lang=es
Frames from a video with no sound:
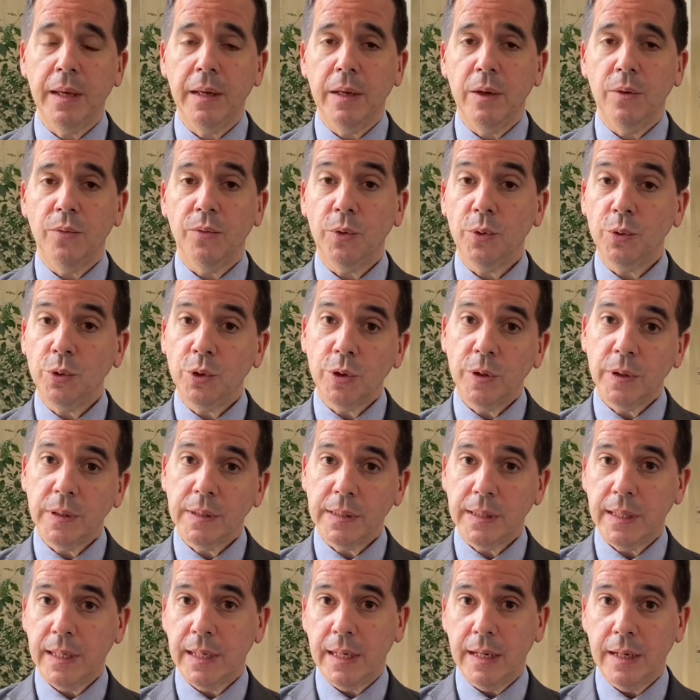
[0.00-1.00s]
fruto de
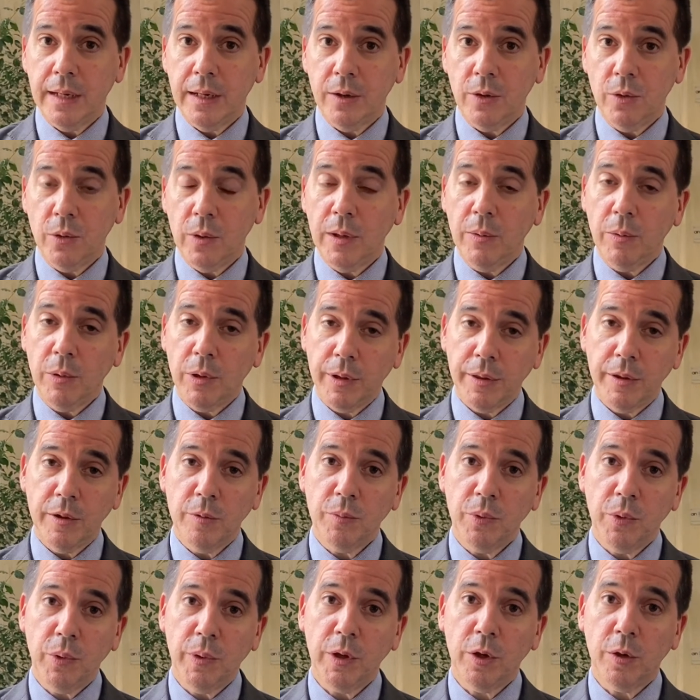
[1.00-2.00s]
esta colaboración
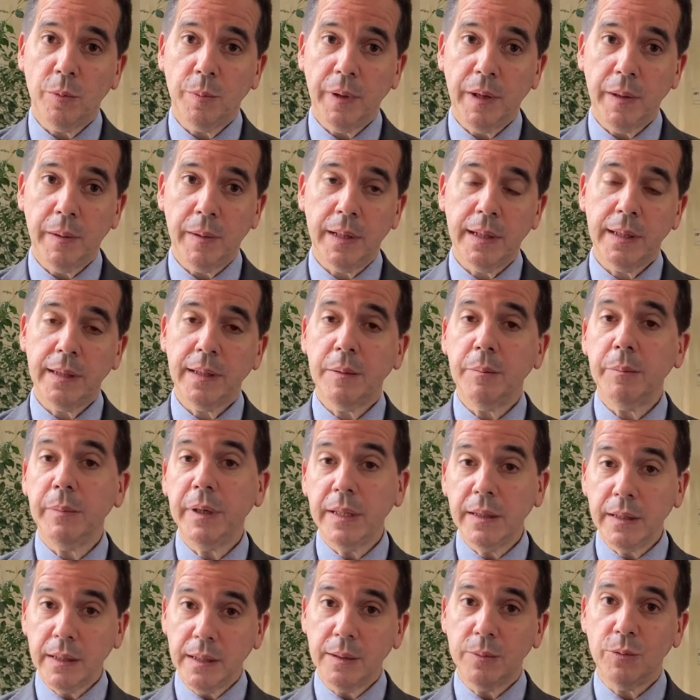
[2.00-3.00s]
público-privada
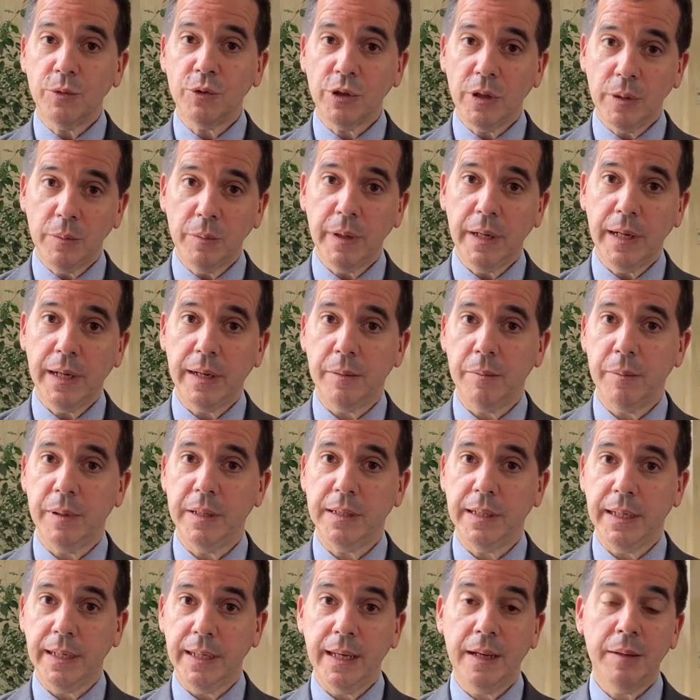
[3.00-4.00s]
también tenemos que mirar más
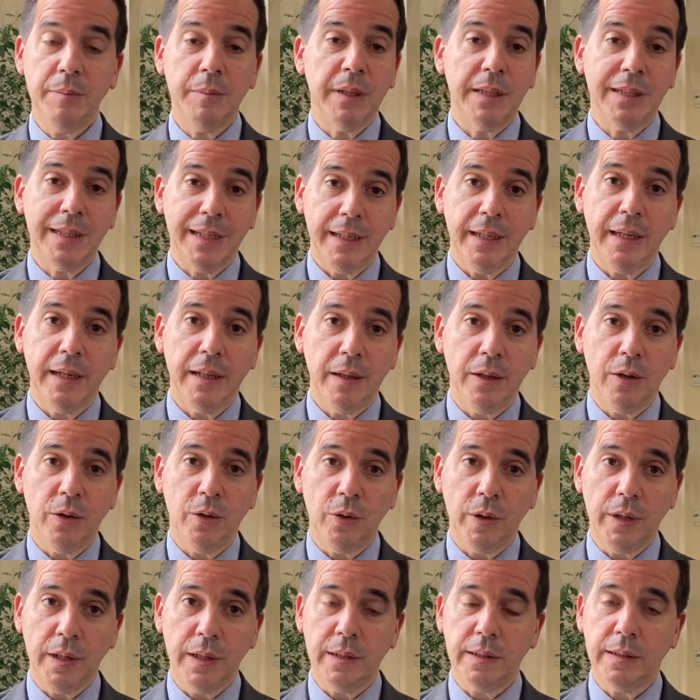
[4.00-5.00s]
allá, más allá de lo
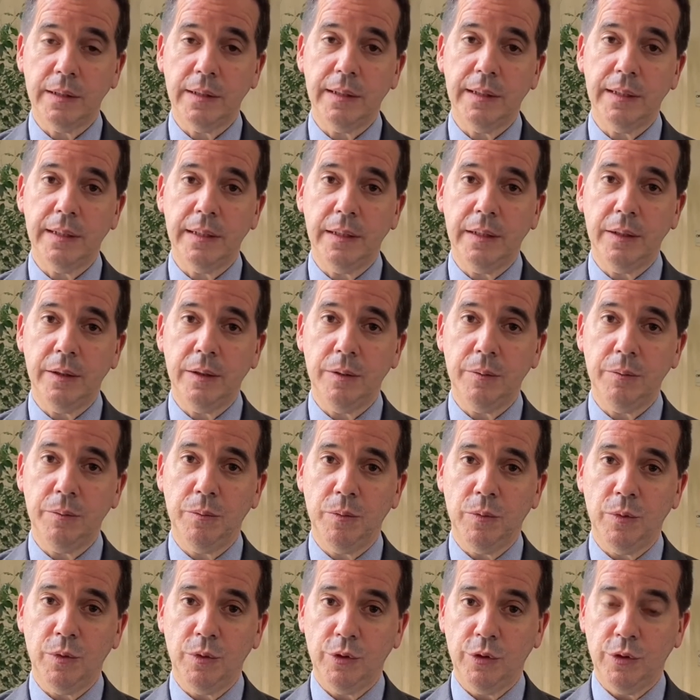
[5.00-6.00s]
que es eh,
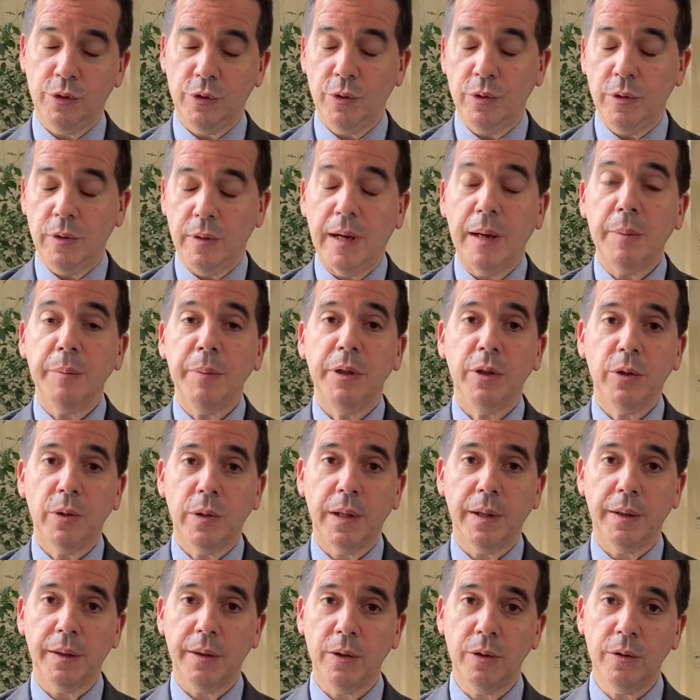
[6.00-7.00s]
nuestro ámbito de
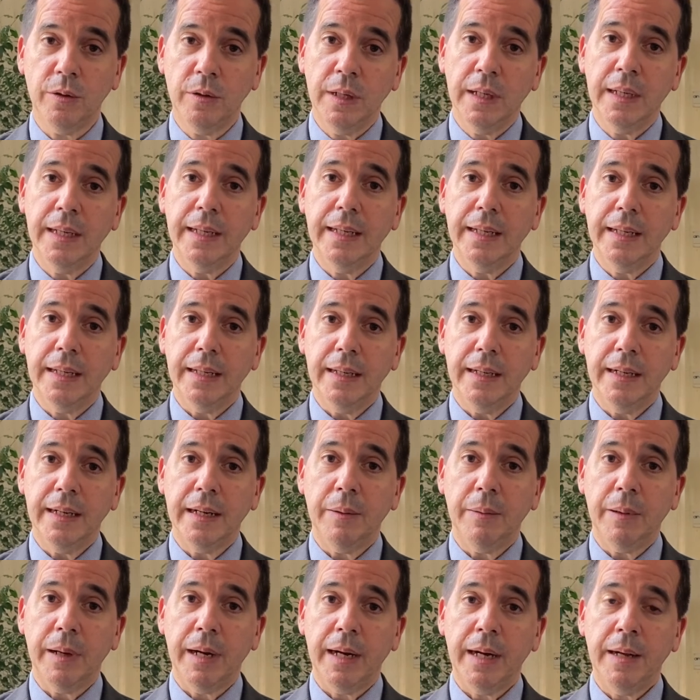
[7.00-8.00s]
acción en
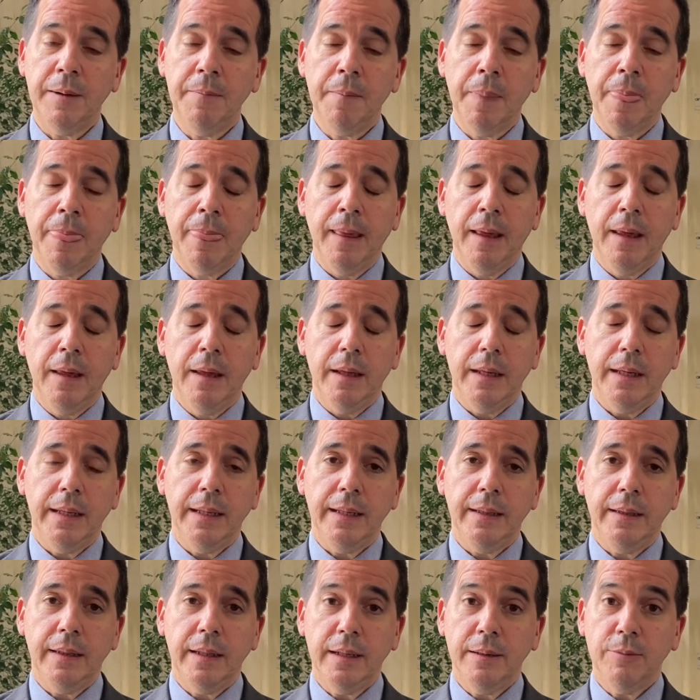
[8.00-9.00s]
Navarra y
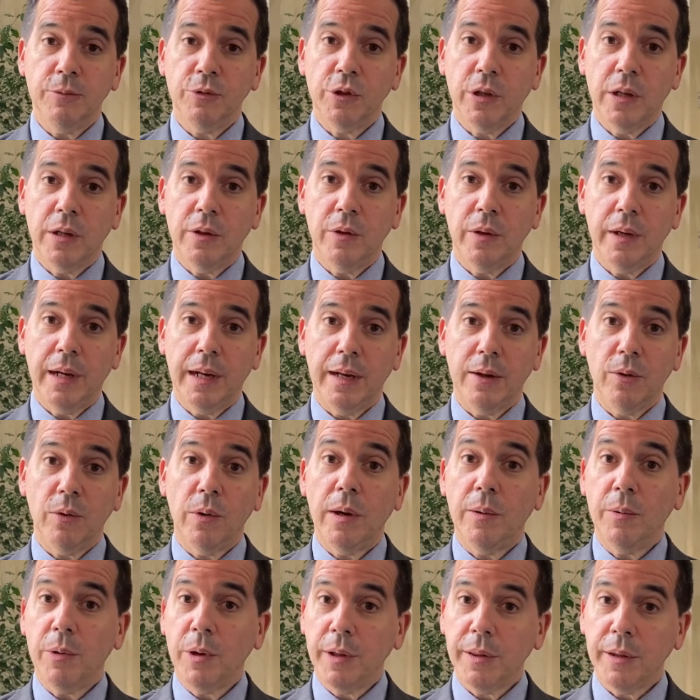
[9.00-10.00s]
tenemos claro que la
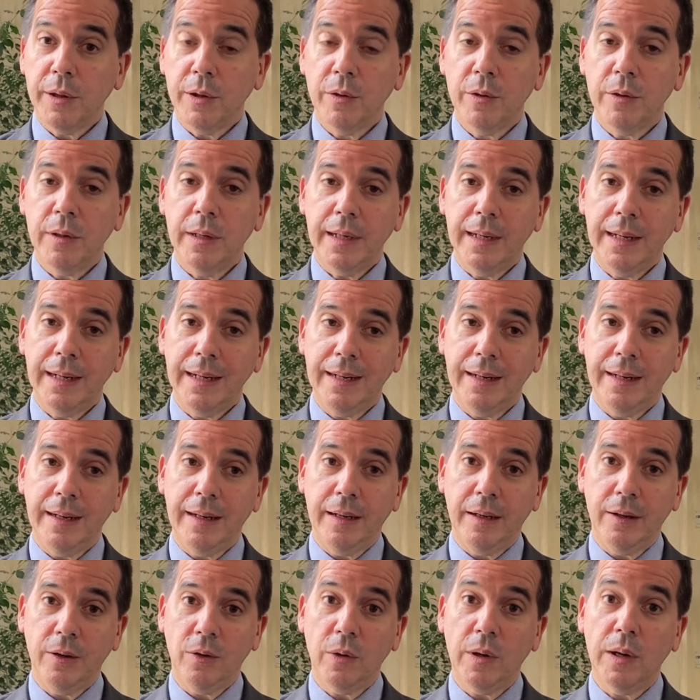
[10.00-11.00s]
colaboración,
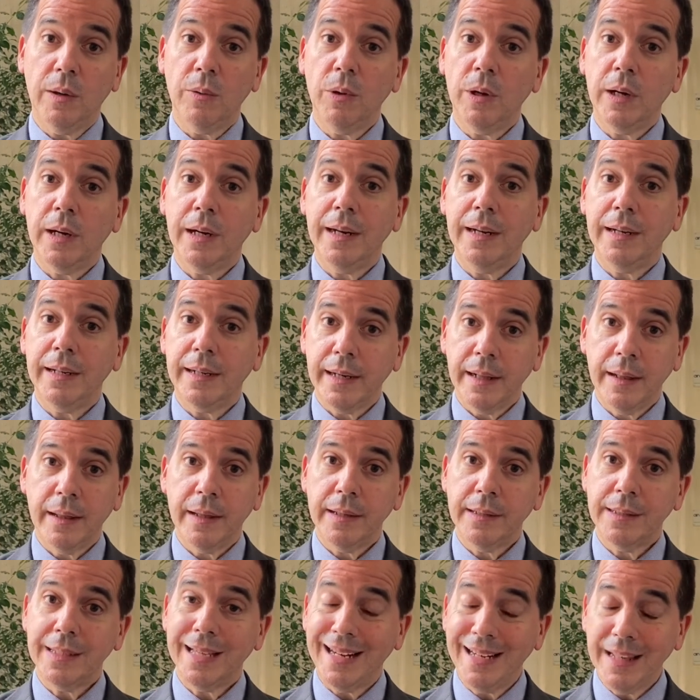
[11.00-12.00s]
el colaborar en
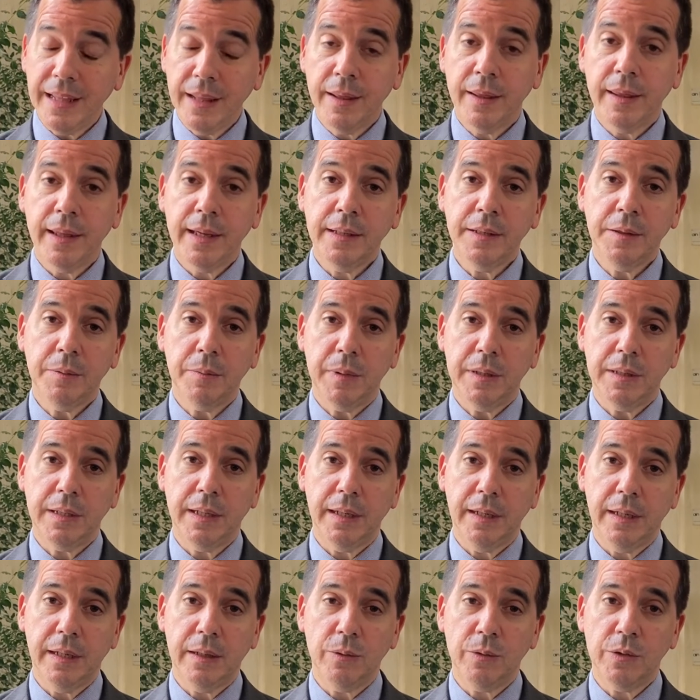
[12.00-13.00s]
redes, alianzas, más
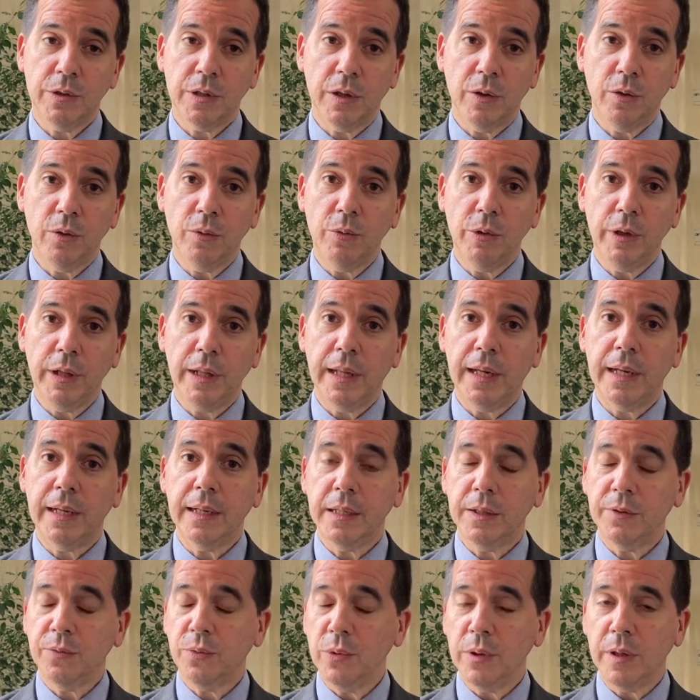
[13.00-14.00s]
allá de nuestra comunidad
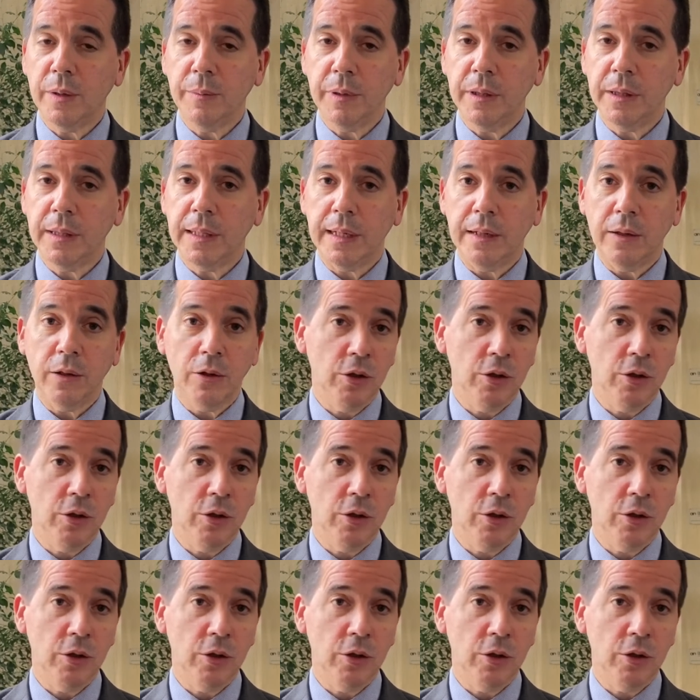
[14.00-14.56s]
es fundamental.